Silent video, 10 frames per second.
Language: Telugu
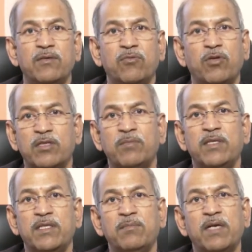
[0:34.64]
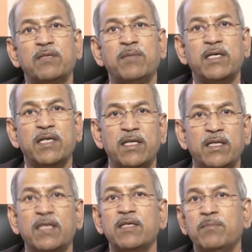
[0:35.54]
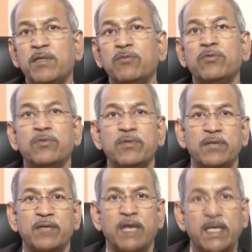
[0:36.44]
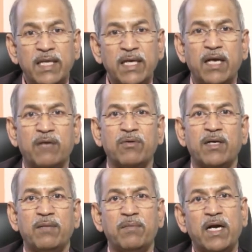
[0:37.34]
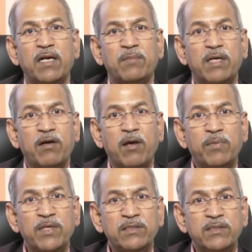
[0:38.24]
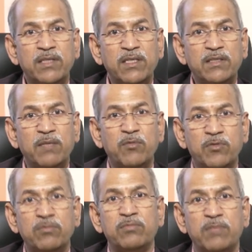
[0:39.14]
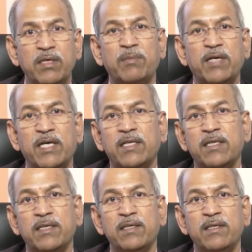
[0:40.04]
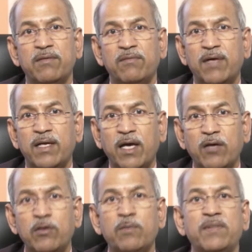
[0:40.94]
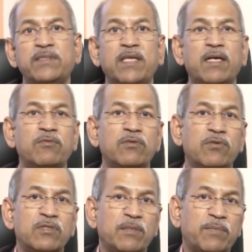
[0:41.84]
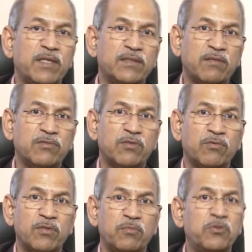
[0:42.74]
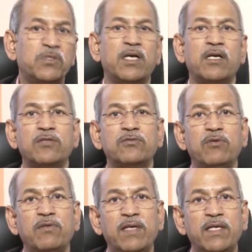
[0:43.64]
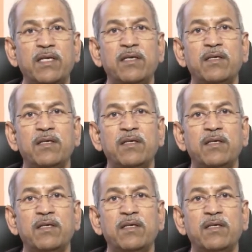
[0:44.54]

కొంతమందికి మాట మాట్లాడేదానికి ఇబ్బంది ఉంటుంది అదే కాకుండా మా మనం ఆపరేషన్ చేసే ముందు మీ అమ్మగారికి వారి ఆరోగ్య పరిస్థితి ఎలా ఉందో కూడా చెప్పాల్సిన అవసరం ఉంది పూర్తిగా నడుచుకొని వెళ్ళి